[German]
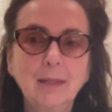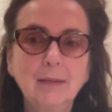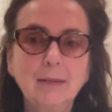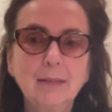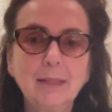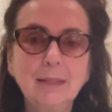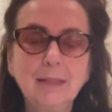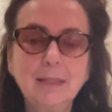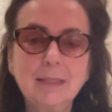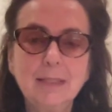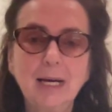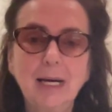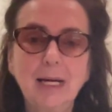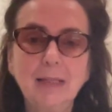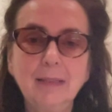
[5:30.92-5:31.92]
Thich
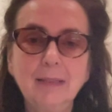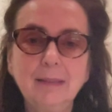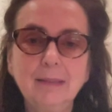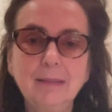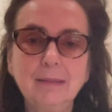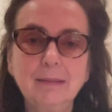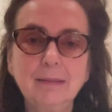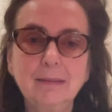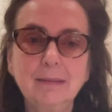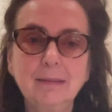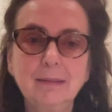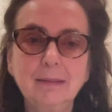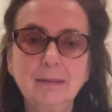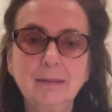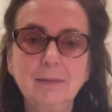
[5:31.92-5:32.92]
ist
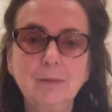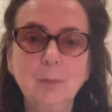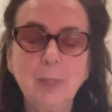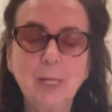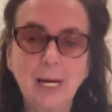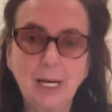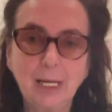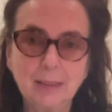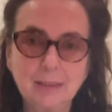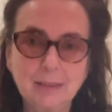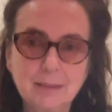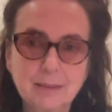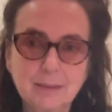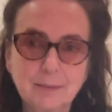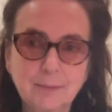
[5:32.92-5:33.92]
so
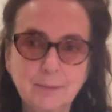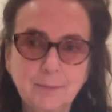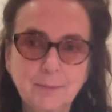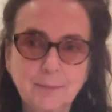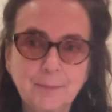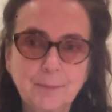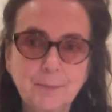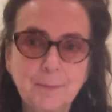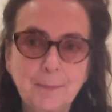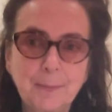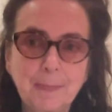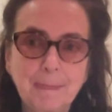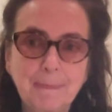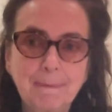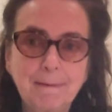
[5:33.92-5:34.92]
bekannt.
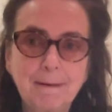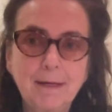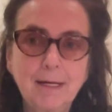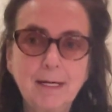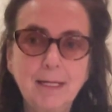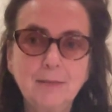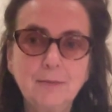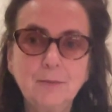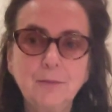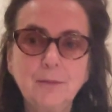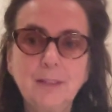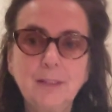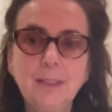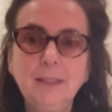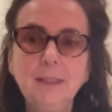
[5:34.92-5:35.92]
Er hat
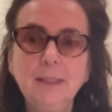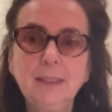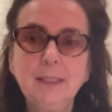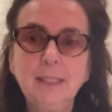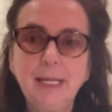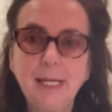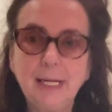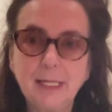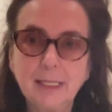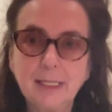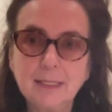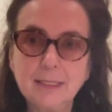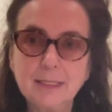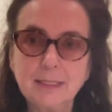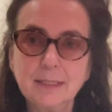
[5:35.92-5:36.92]
Frieden
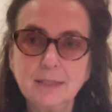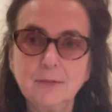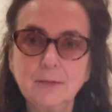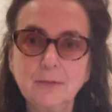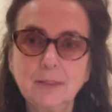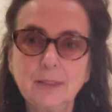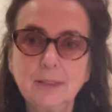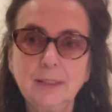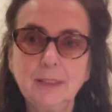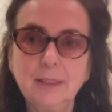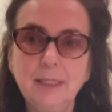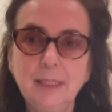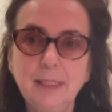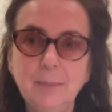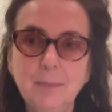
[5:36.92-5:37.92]
gelehrt, er hat Frieden
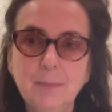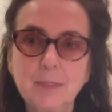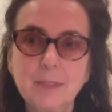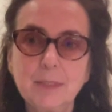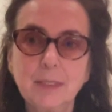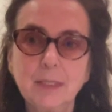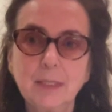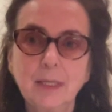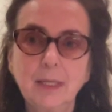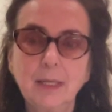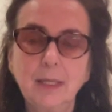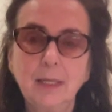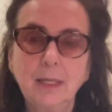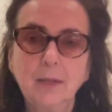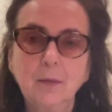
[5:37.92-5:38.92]
gelebt,
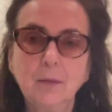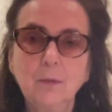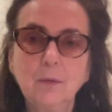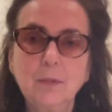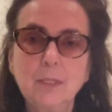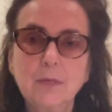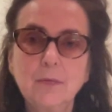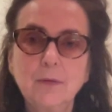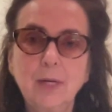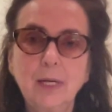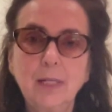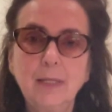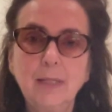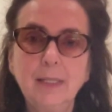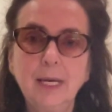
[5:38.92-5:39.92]
und vor
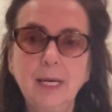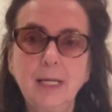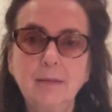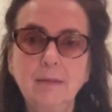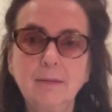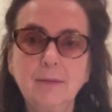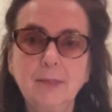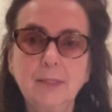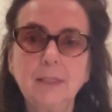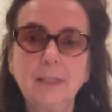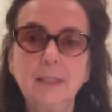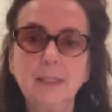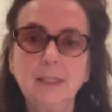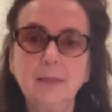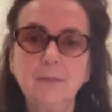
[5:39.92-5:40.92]
allen Dingen, er hat
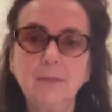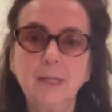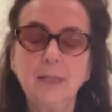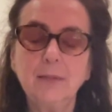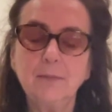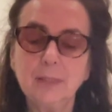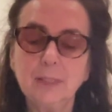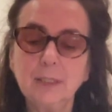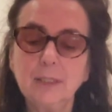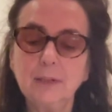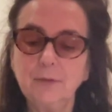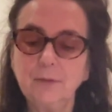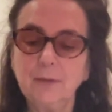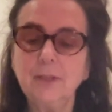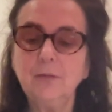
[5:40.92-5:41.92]
wirklich, hat
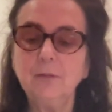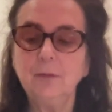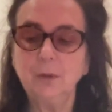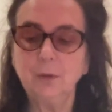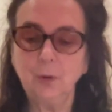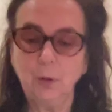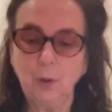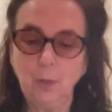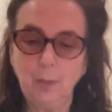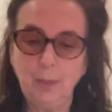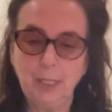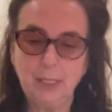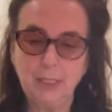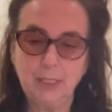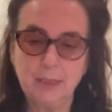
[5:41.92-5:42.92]
wirklich Frieden
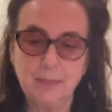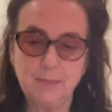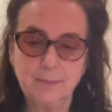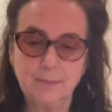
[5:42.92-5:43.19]
verkörpert.